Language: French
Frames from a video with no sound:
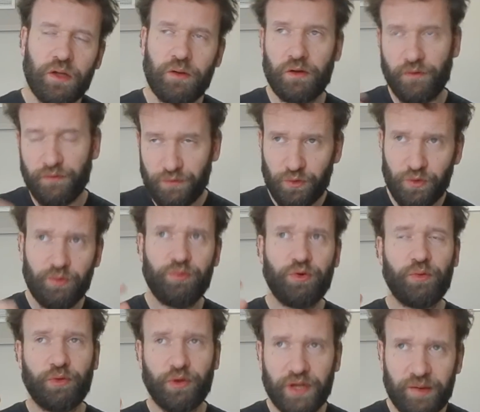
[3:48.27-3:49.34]
euh, le feu
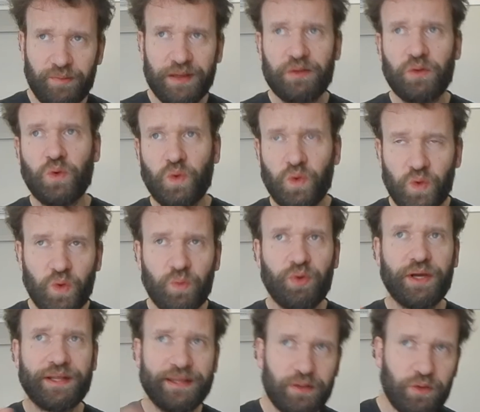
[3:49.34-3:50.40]
pour brûler le bâton, l'eau
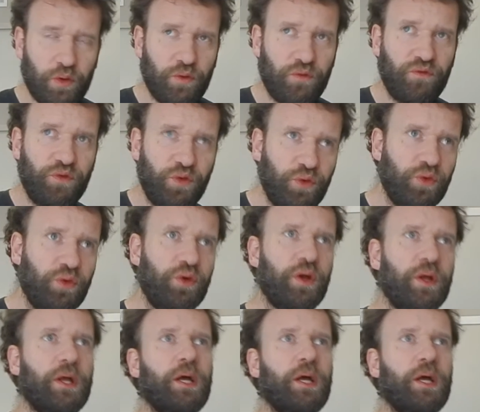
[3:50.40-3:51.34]
pour éteindre le feu,